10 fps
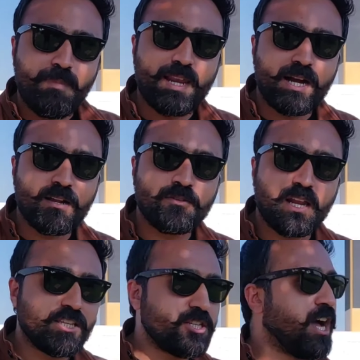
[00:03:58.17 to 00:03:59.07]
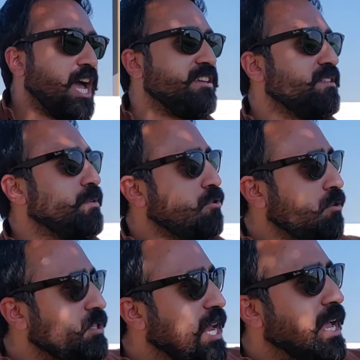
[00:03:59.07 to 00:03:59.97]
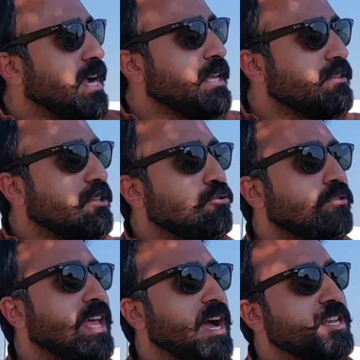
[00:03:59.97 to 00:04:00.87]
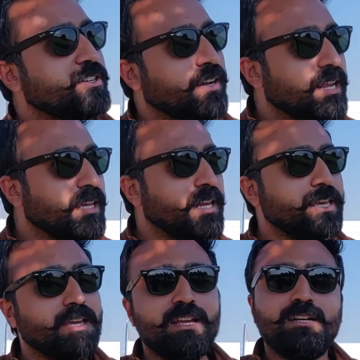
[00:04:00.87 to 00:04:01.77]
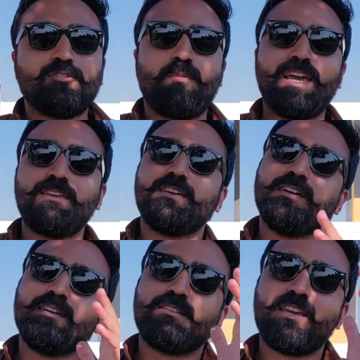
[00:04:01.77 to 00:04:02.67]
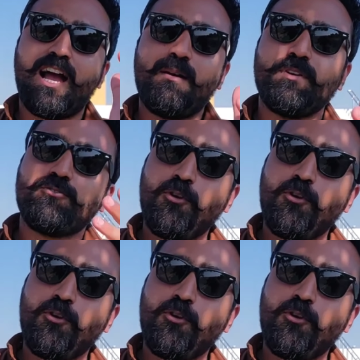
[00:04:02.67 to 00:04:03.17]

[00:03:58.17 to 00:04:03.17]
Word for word: बैरिया टाउन कराची हाईवे पे कौन जाएगा इतने दूर रिहाइश करने के लिए तो भाई यहाँ पे